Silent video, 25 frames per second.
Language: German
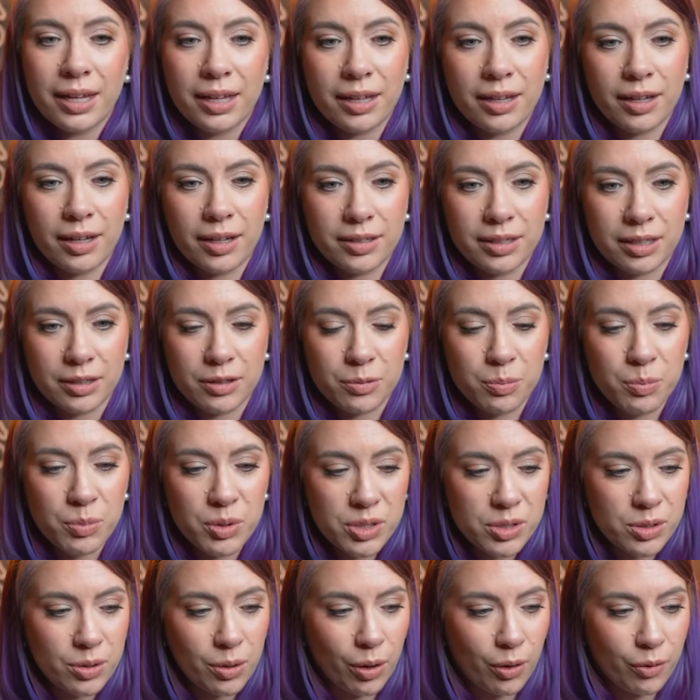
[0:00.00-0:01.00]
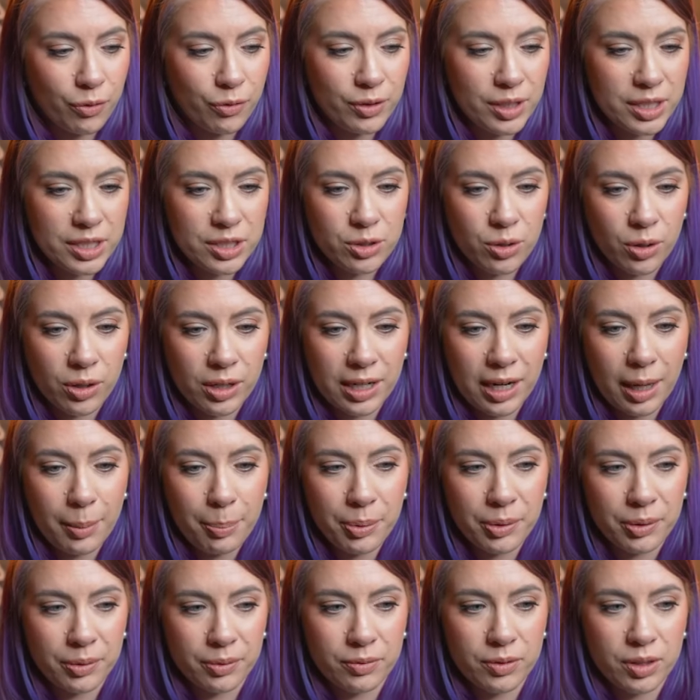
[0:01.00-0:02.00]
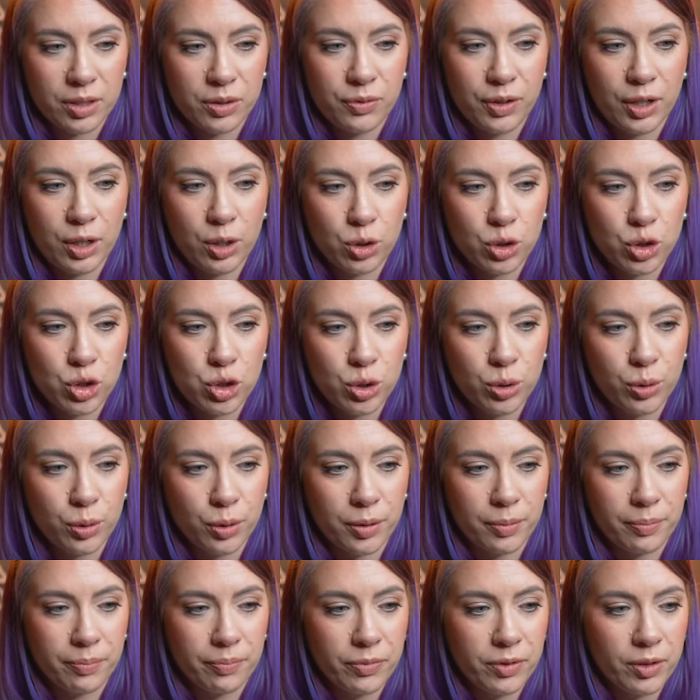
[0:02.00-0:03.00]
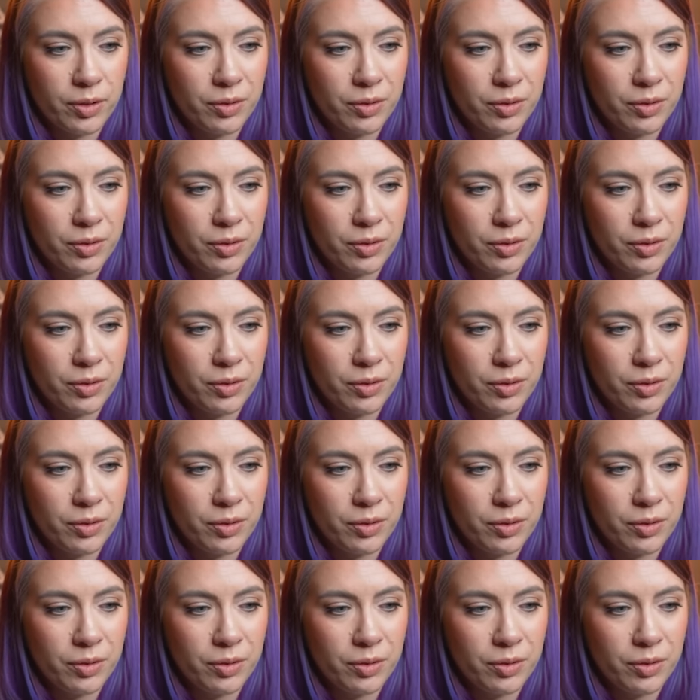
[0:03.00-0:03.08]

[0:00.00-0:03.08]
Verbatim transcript: Äh, das müsste hoffentlich noch klappen. Das wäre doch schön.